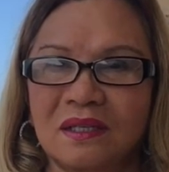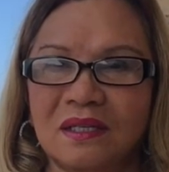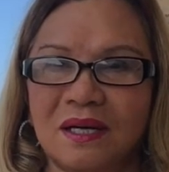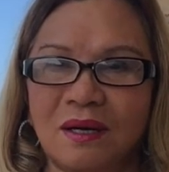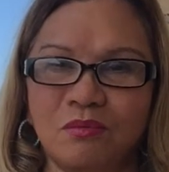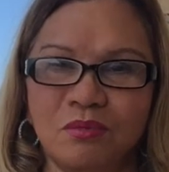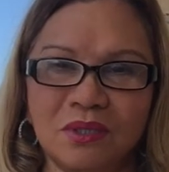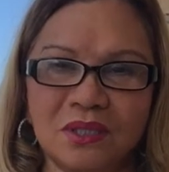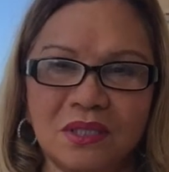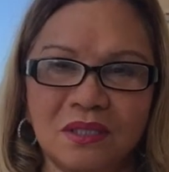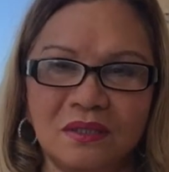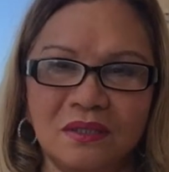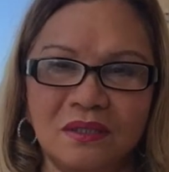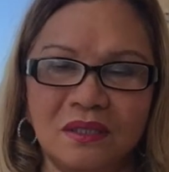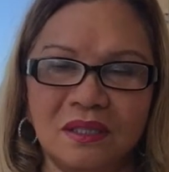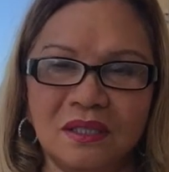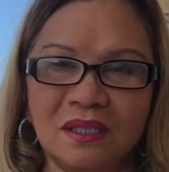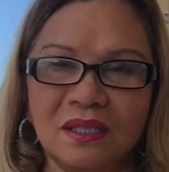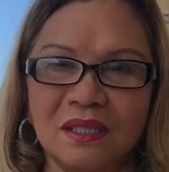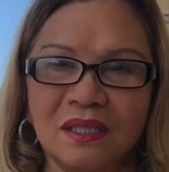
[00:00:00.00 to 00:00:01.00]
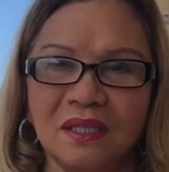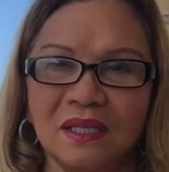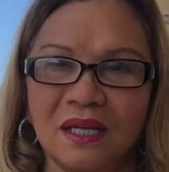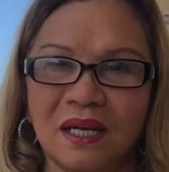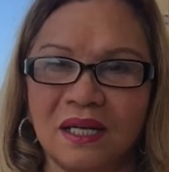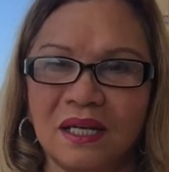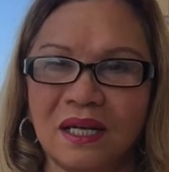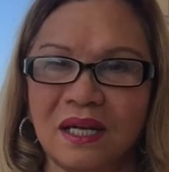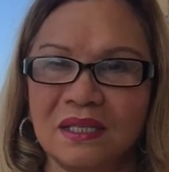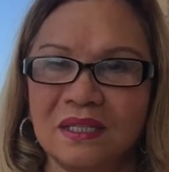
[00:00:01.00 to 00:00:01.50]
công xưởng
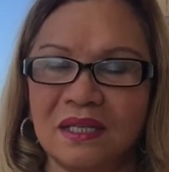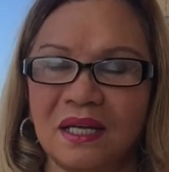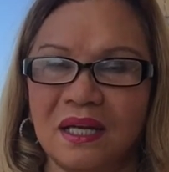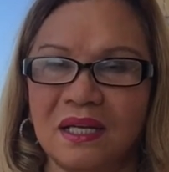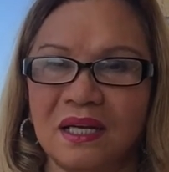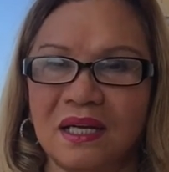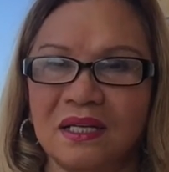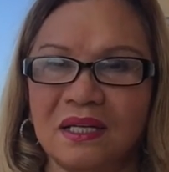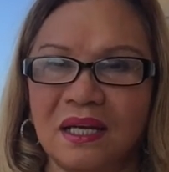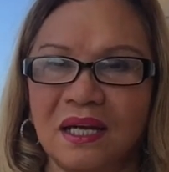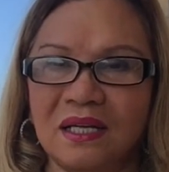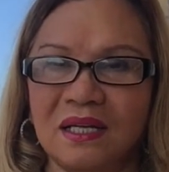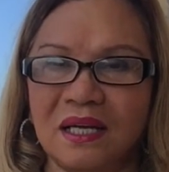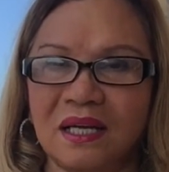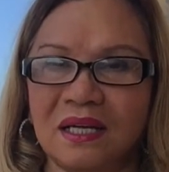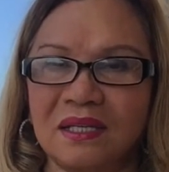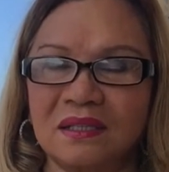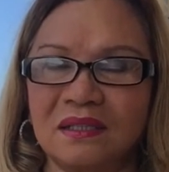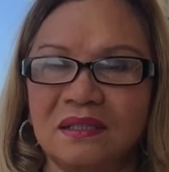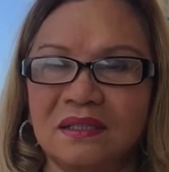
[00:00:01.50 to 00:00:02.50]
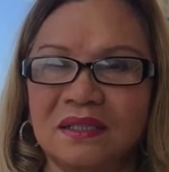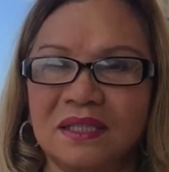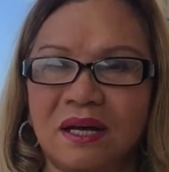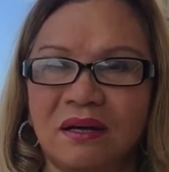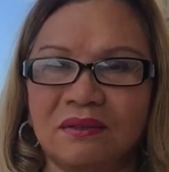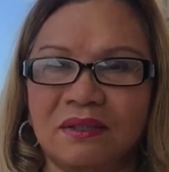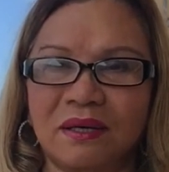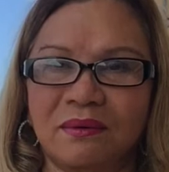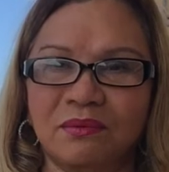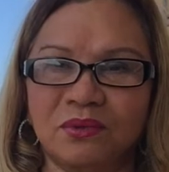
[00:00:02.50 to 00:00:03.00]
hay là hay là hay là cái đường
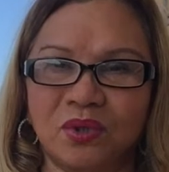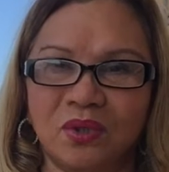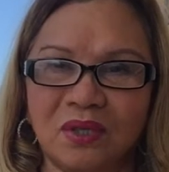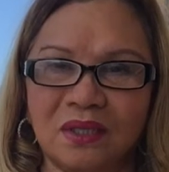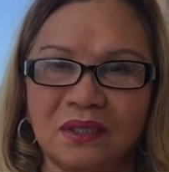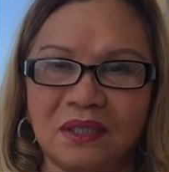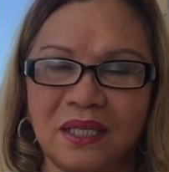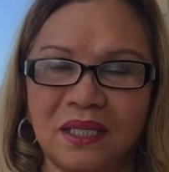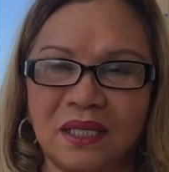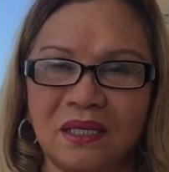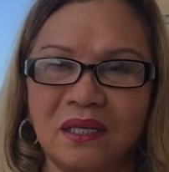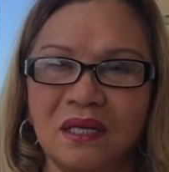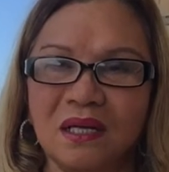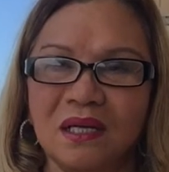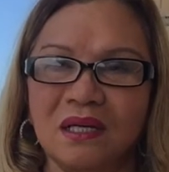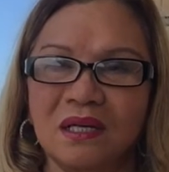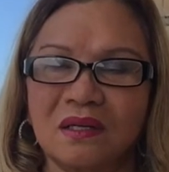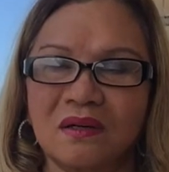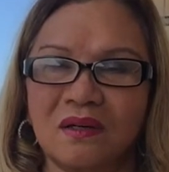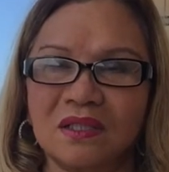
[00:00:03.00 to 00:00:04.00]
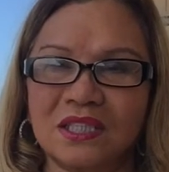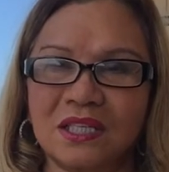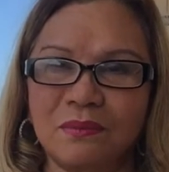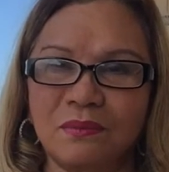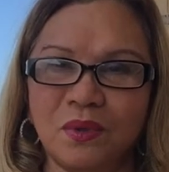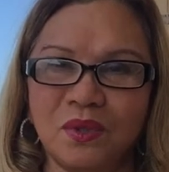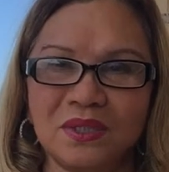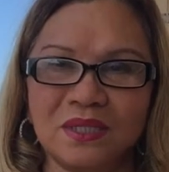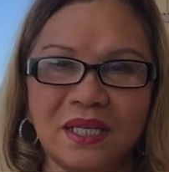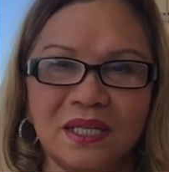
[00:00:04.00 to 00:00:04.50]
giao thông thuận tiện có xe
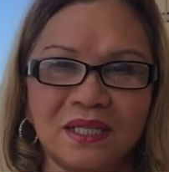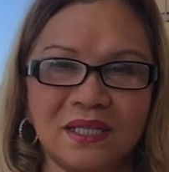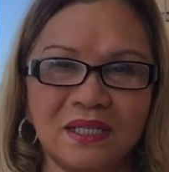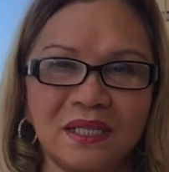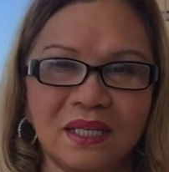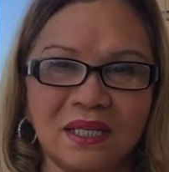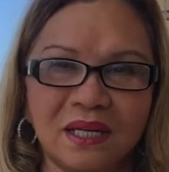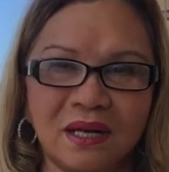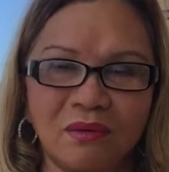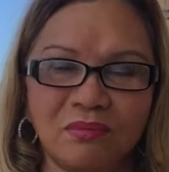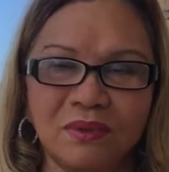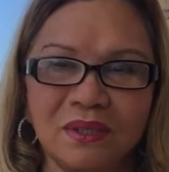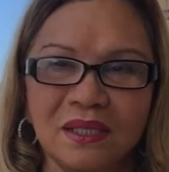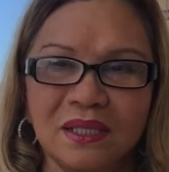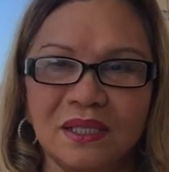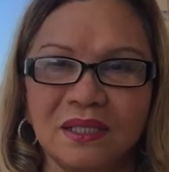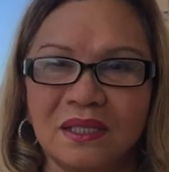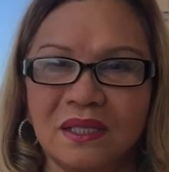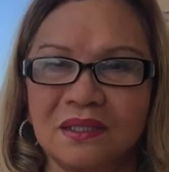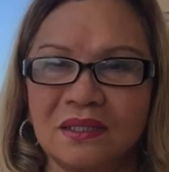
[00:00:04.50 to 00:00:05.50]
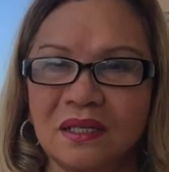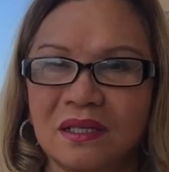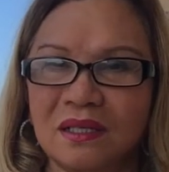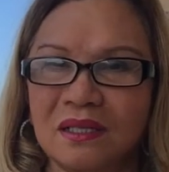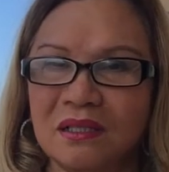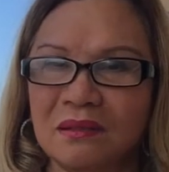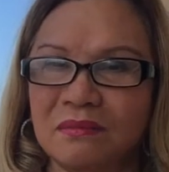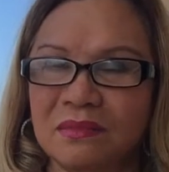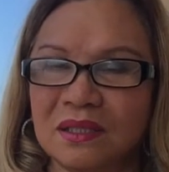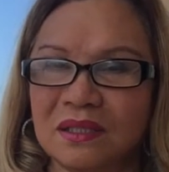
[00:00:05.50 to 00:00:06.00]
buýt này kia không để cho
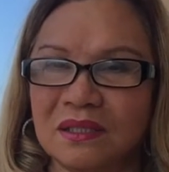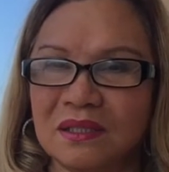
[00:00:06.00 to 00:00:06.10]
người